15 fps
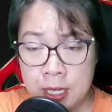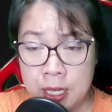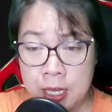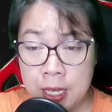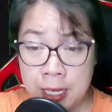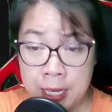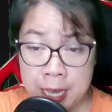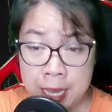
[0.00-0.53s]

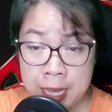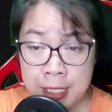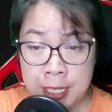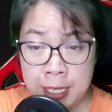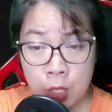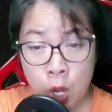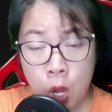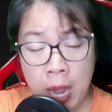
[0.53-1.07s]
Khi chỉ
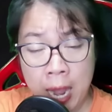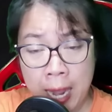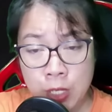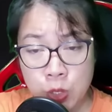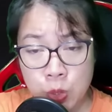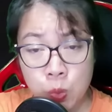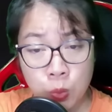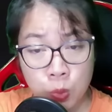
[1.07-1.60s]
có hai
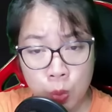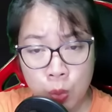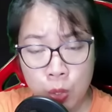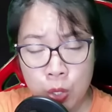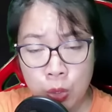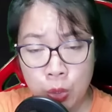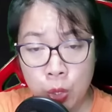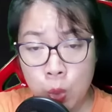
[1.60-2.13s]
chúng tôi,
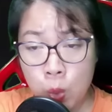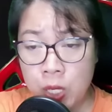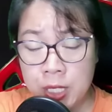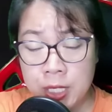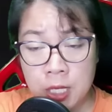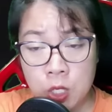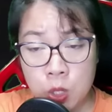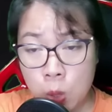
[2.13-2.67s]
tôi luôn
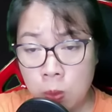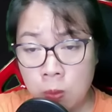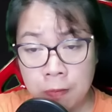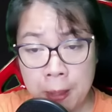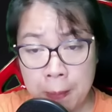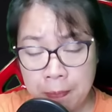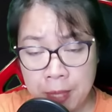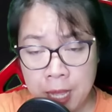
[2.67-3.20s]
giữ đúng
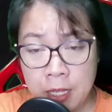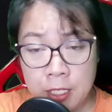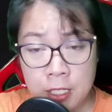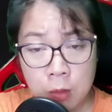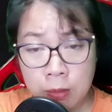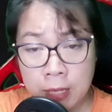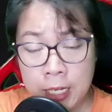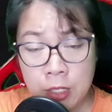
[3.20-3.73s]
phép tắc trong
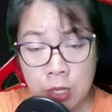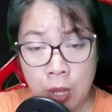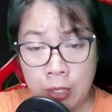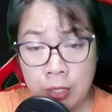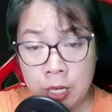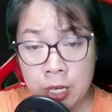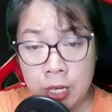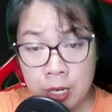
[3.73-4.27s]
cách gọi
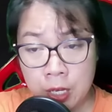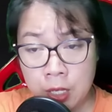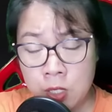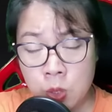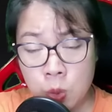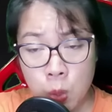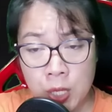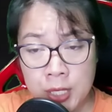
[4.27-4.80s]
người lớn
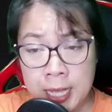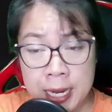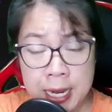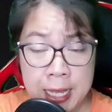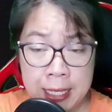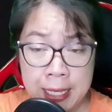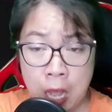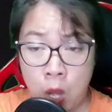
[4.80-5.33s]
của gia
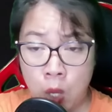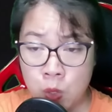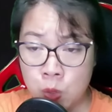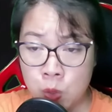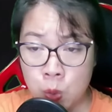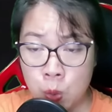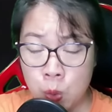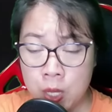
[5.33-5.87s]
đình nhà họ dụ.